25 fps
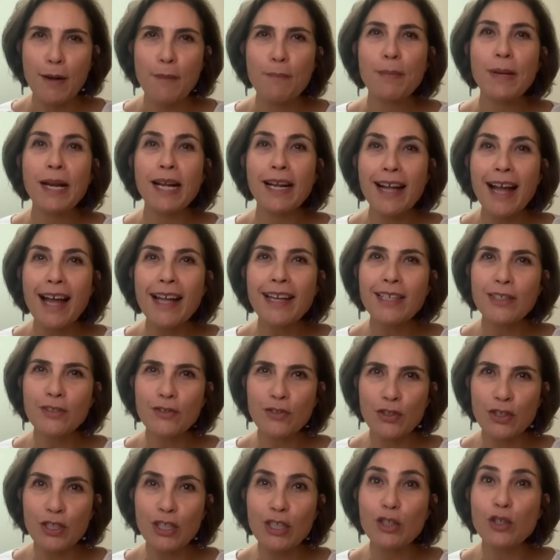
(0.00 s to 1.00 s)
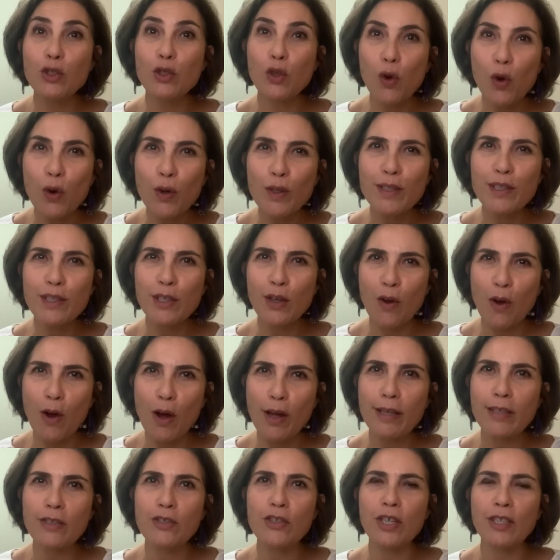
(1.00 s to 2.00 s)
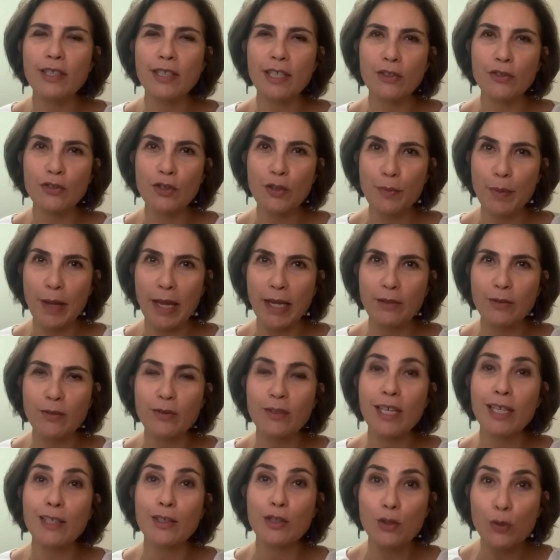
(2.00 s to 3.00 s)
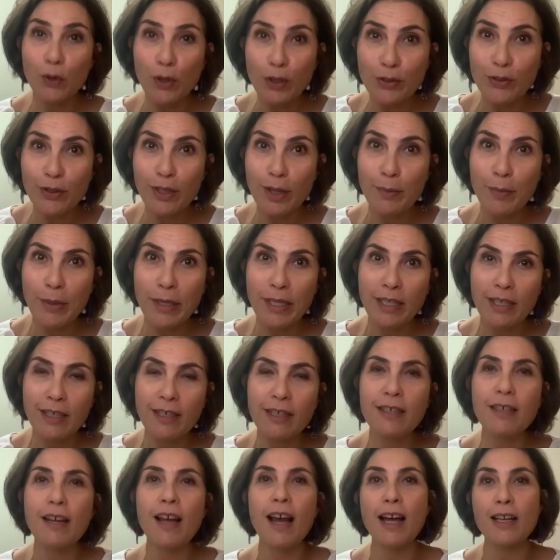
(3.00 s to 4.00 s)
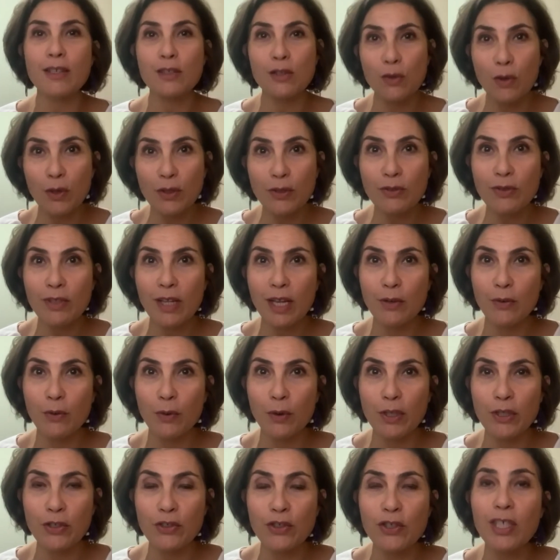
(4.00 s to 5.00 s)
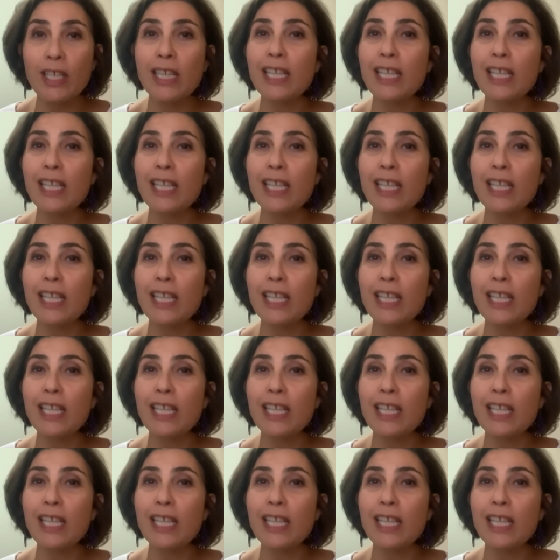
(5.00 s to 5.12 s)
para garantir 12 horas de atendimento, das 8 da manhã às 8 da noite,